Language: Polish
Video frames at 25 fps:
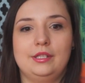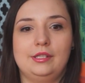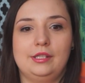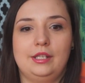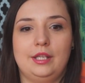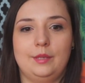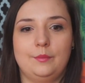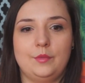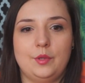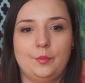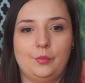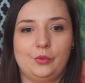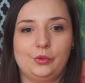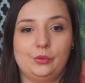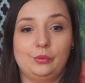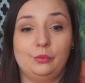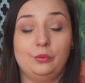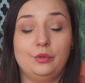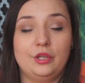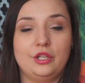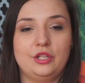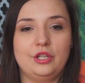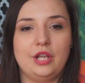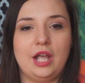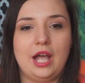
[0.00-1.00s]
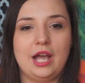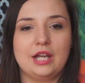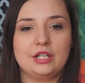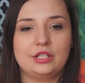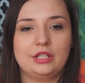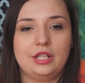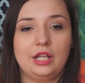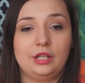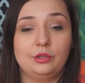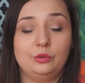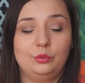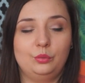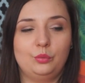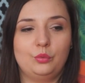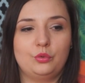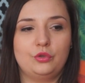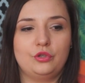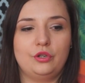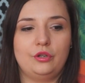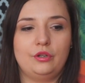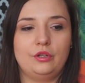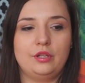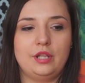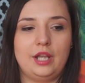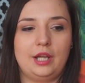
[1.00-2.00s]
językiem nie posługuję się aż tak
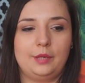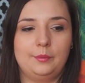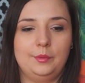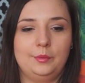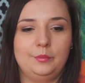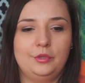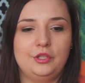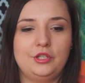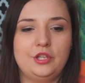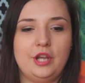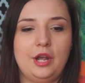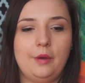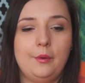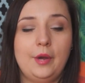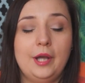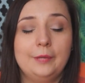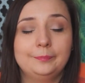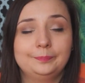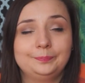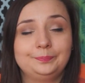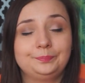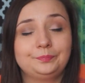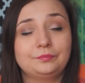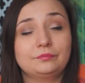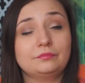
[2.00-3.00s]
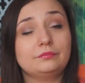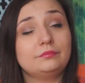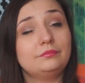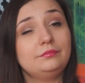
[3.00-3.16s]
dużo, jakbym chciała,